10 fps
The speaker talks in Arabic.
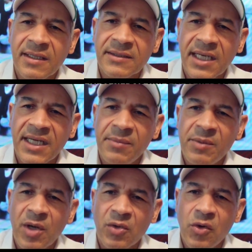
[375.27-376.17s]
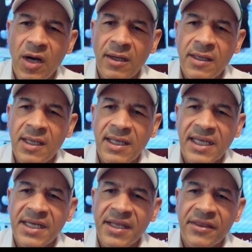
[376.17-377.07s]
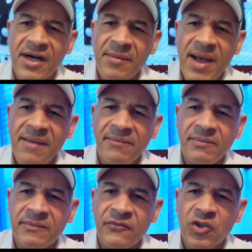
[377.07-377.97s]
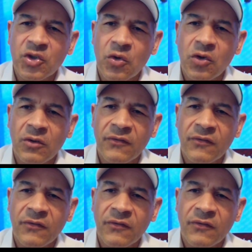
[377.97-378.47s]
تقريبا مغلوقه لكن اضراب عام في الشغل